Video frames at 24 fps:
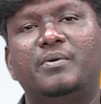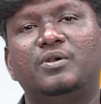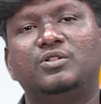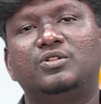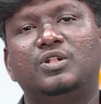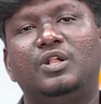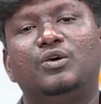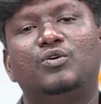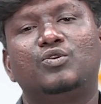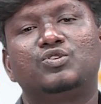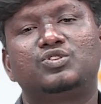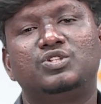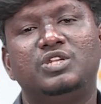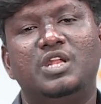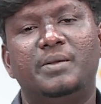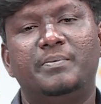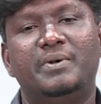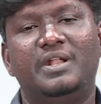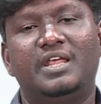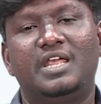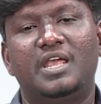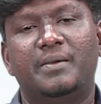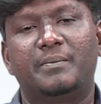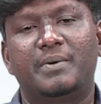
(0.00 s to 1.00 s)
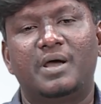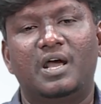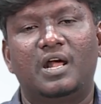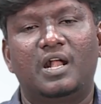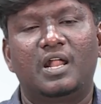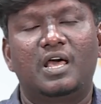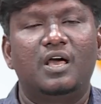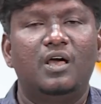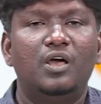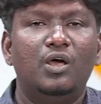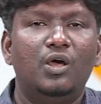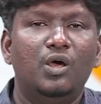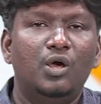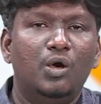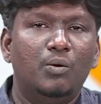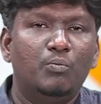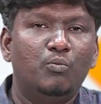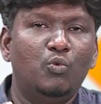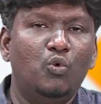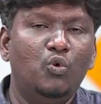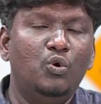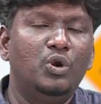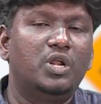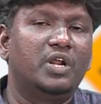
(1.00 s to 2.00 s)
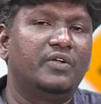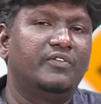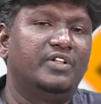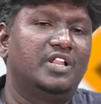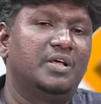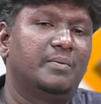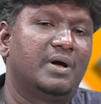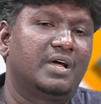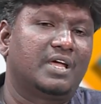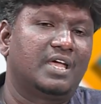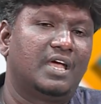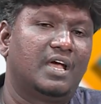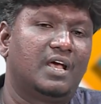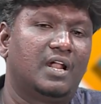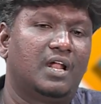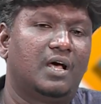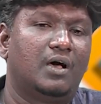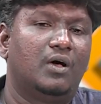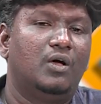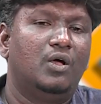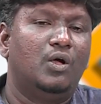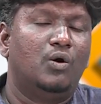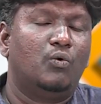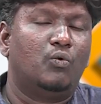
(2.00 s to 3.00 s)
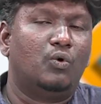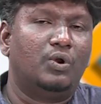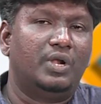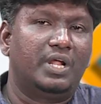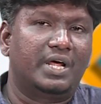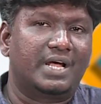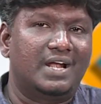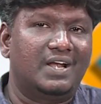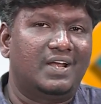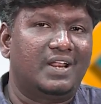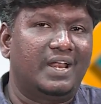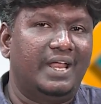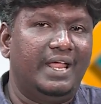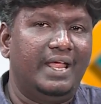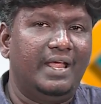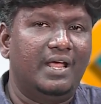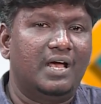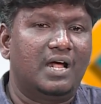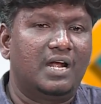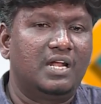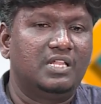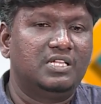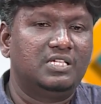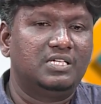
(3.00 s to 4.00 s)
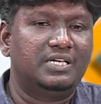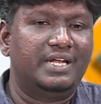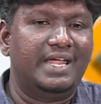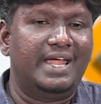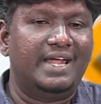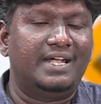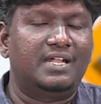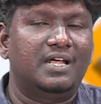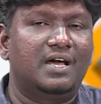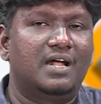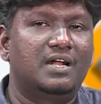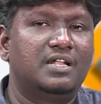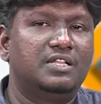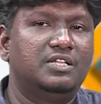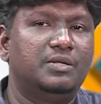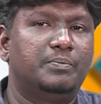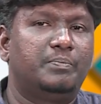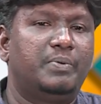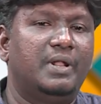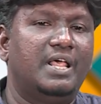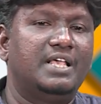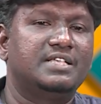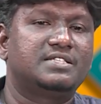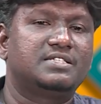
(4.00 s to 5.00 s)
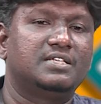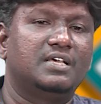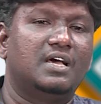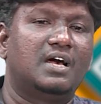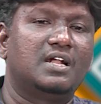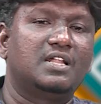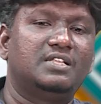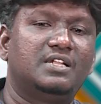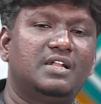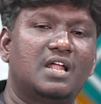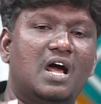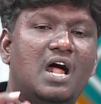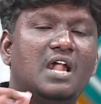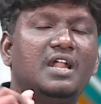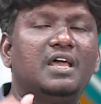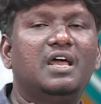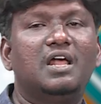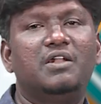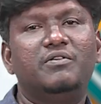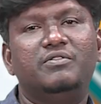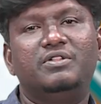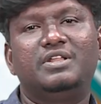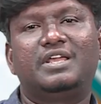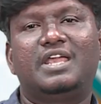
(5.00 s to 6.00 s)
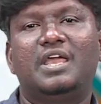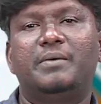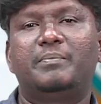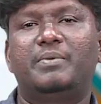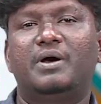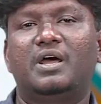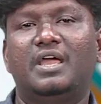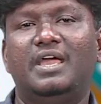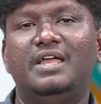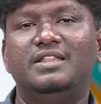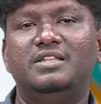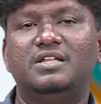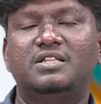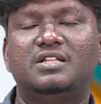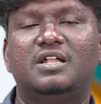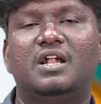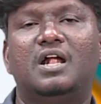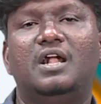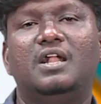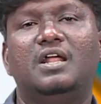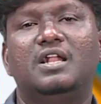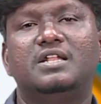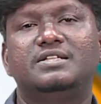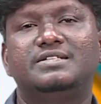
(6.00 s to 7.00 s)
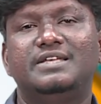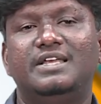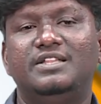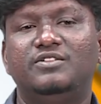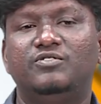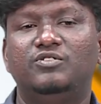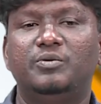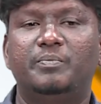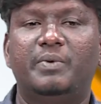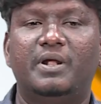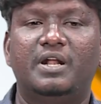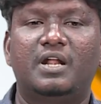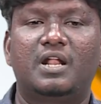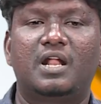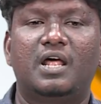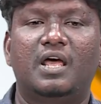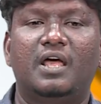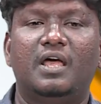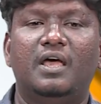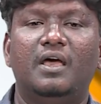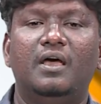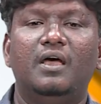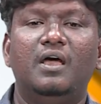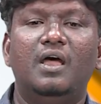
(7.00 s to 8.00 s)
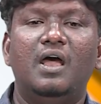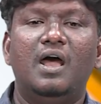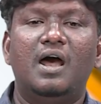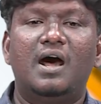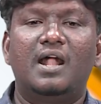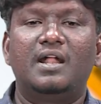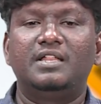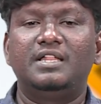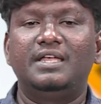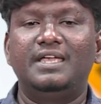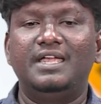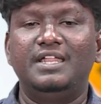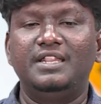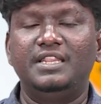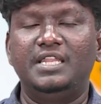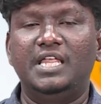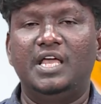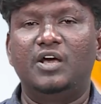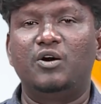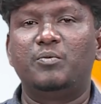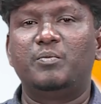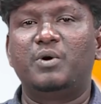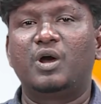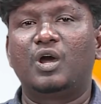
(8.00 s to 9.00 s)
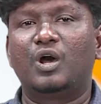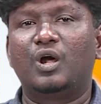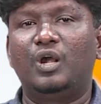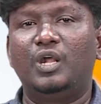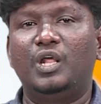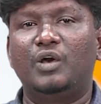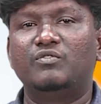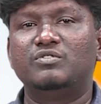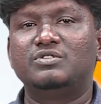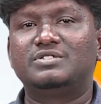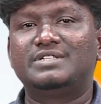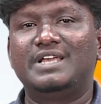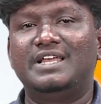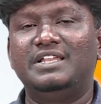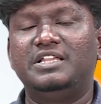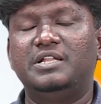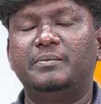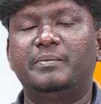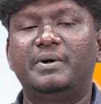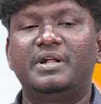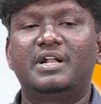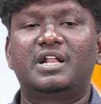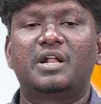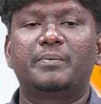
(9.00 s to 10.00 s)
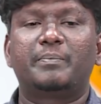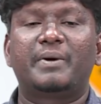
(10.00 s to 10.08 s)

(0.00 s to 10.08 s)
பொறுத்தவரை கொஸ்டின் எப்படி கேட்பாங்கன்னா மூன்று விதமாக கேட்கலாம் ஒன்று கண்ட்ரி அல்லது டேட்டு அல்லது பிளேஸு அல்லது நாடுகள் வந்து கேட்பாங்க எந்தெந்த நாடுகள் சேர்ந்து வந்து பண்ணுறாங்க அல்லது இந்தியாவும் மங்கோலியாவும் சேர்ந்து பண்ணுற